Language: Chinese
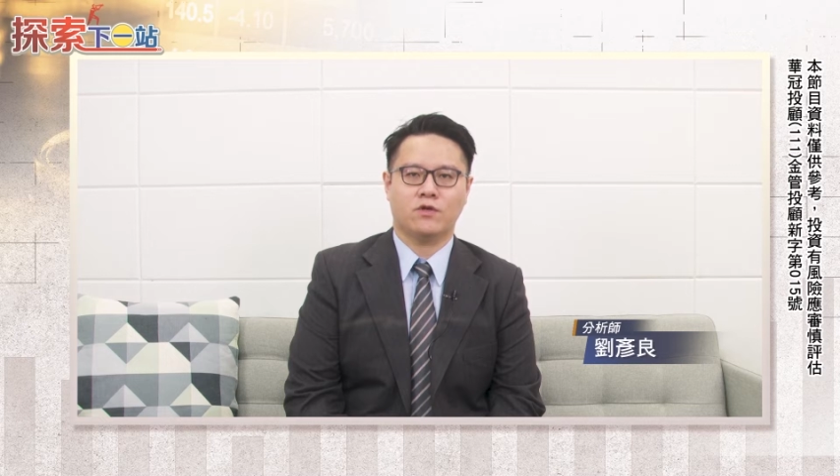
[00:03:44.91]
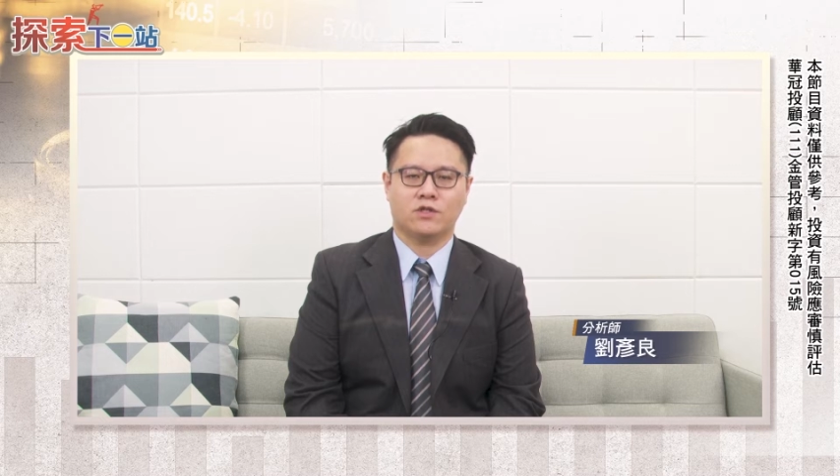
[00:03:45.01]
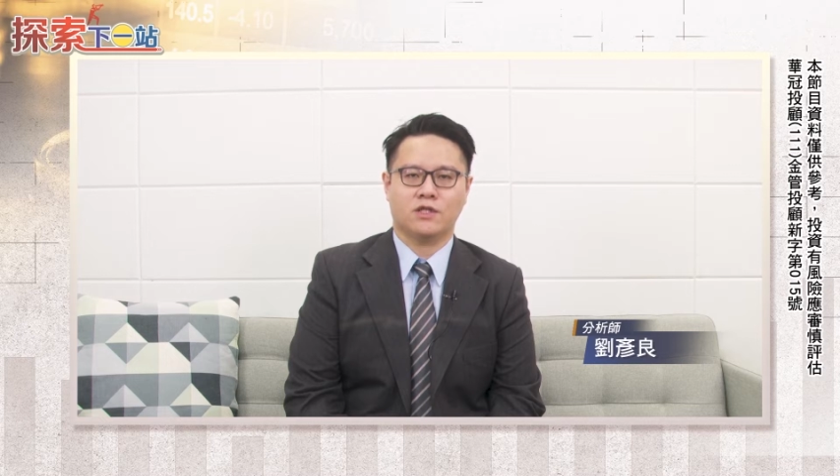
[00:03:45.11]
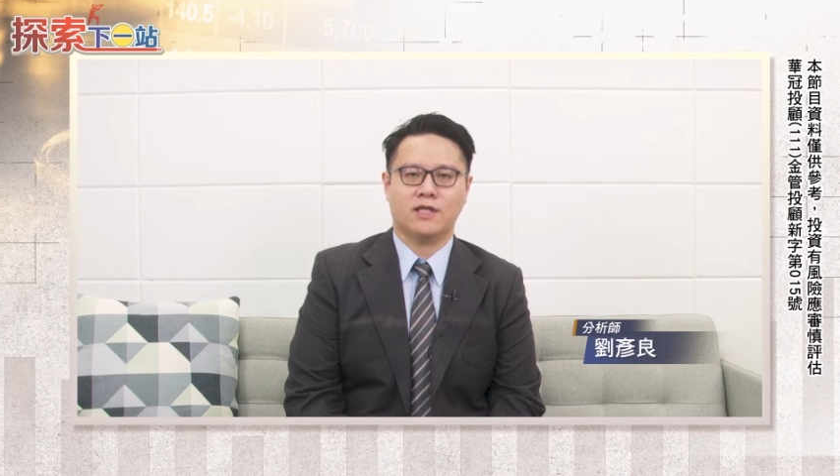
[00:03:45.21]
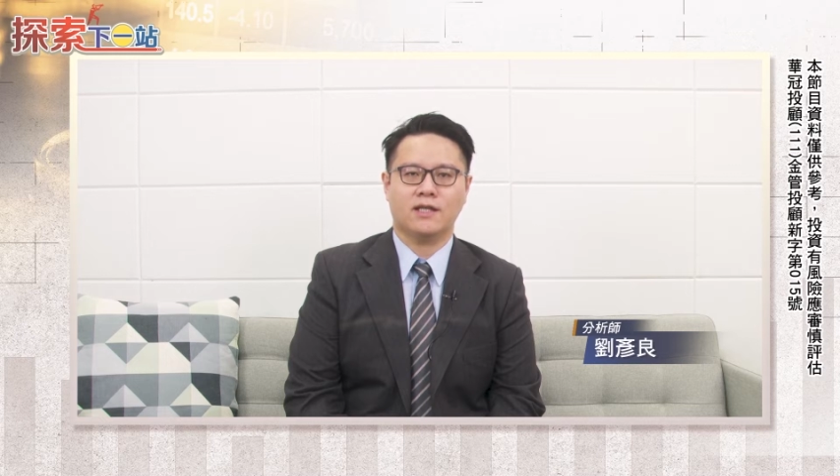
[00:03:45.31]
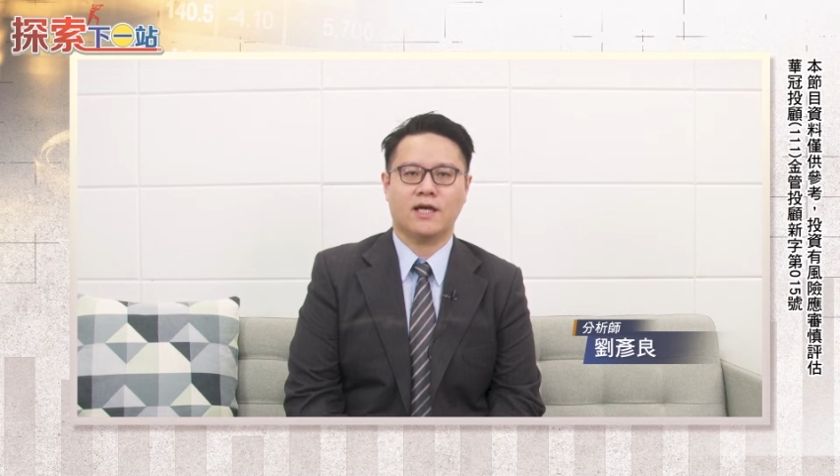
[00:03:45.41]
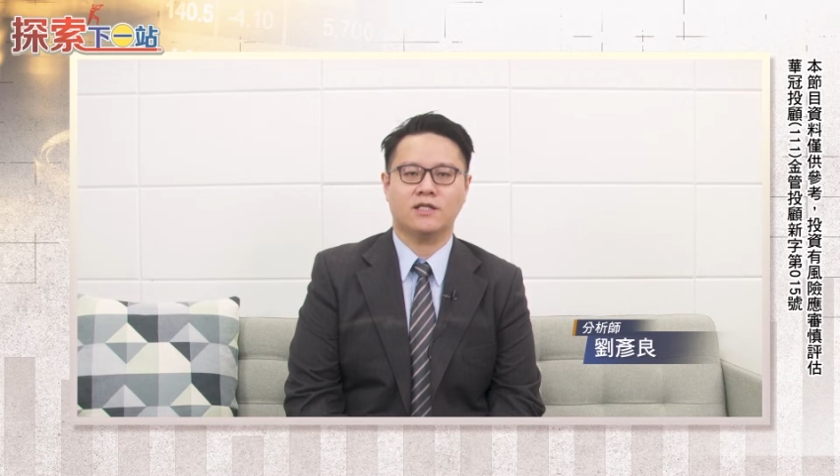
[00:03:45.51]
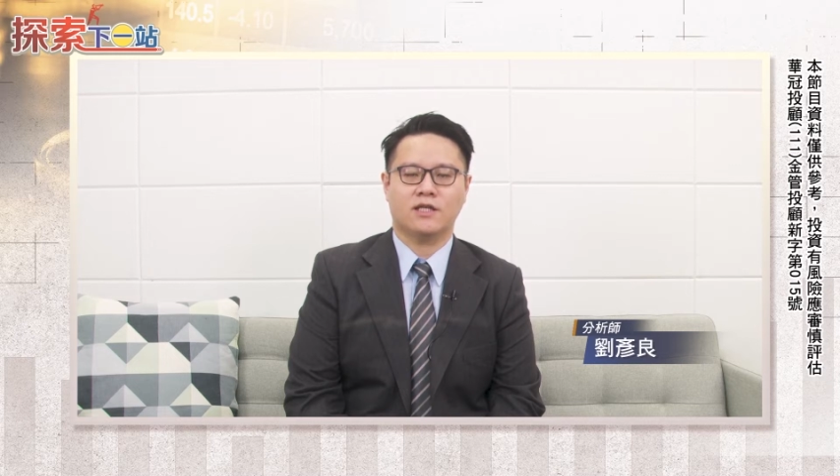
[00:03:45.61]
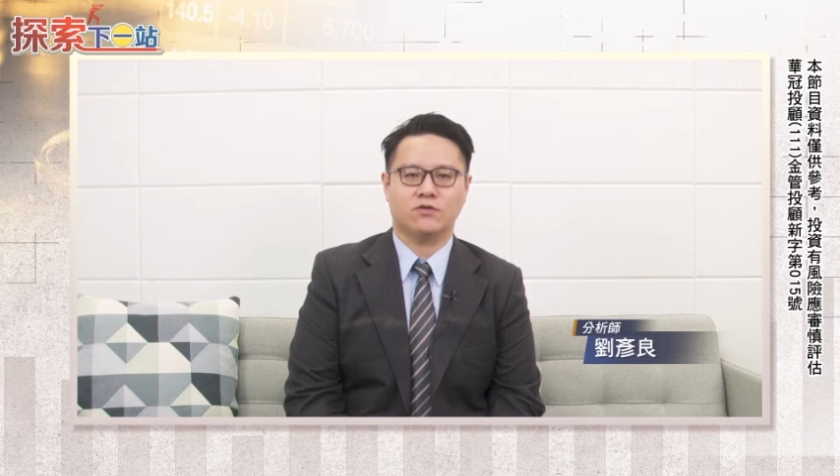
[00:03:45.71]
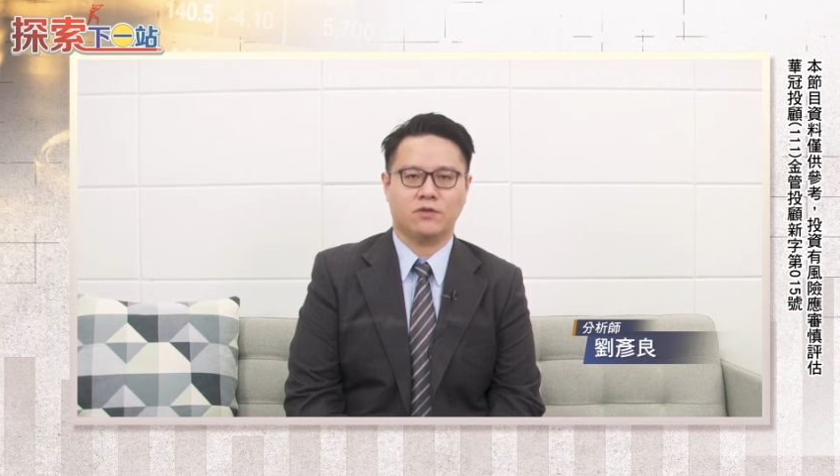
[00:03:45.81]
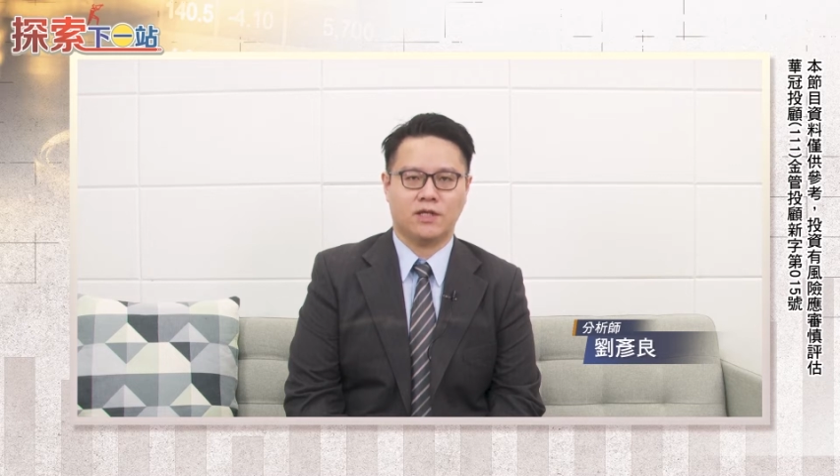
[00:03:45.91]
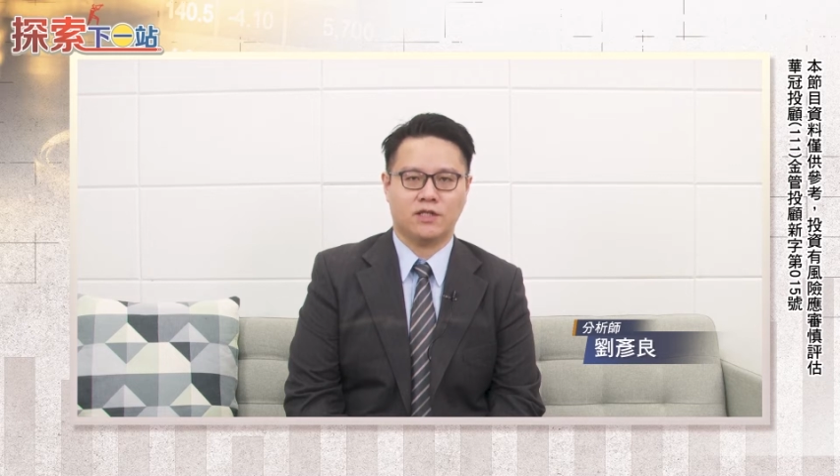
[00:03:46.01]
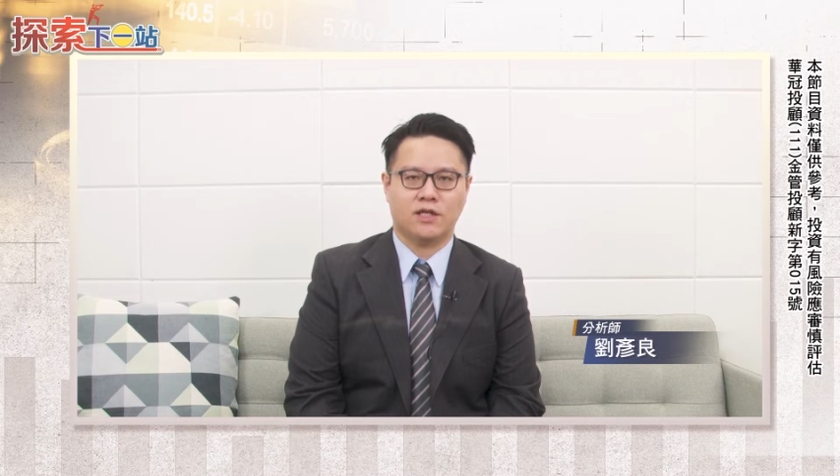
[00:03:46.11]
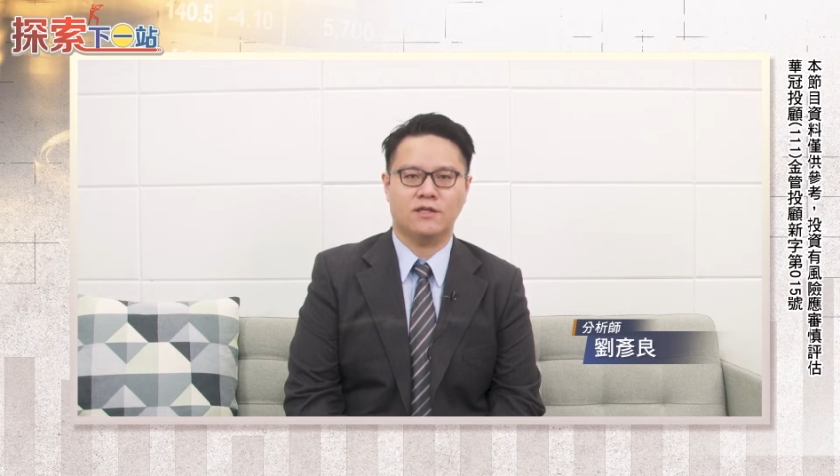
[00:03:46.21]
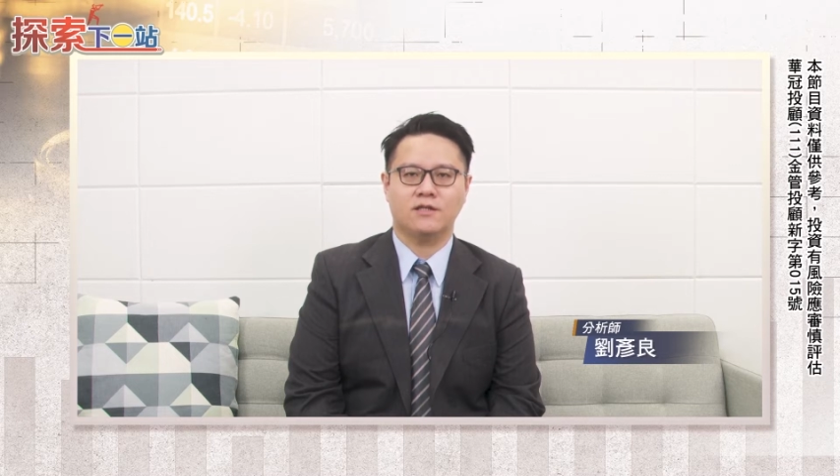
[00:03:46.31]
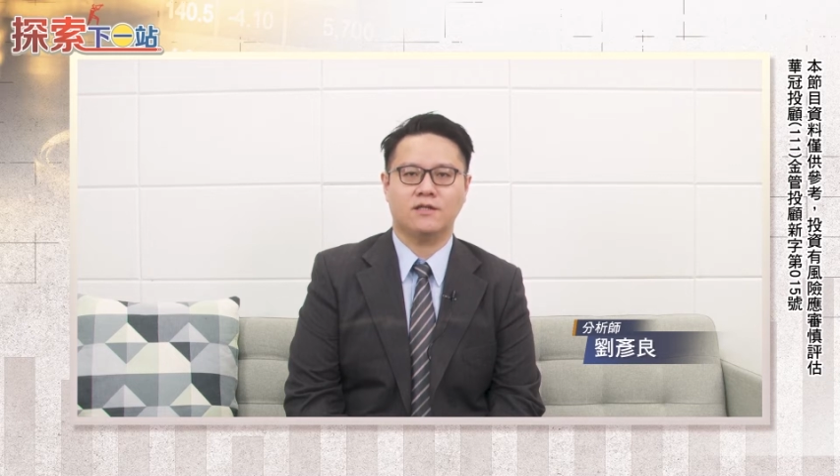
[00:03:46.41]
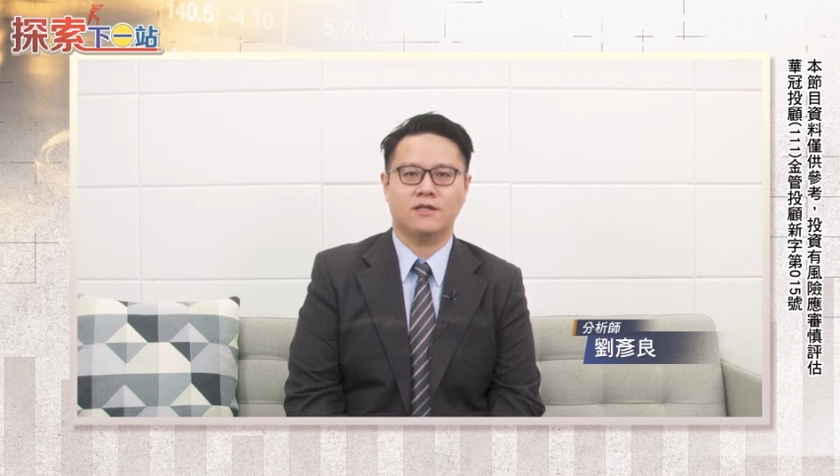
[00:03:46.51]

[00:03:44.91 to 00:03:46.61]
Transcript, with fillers: 有着相当显著的提升。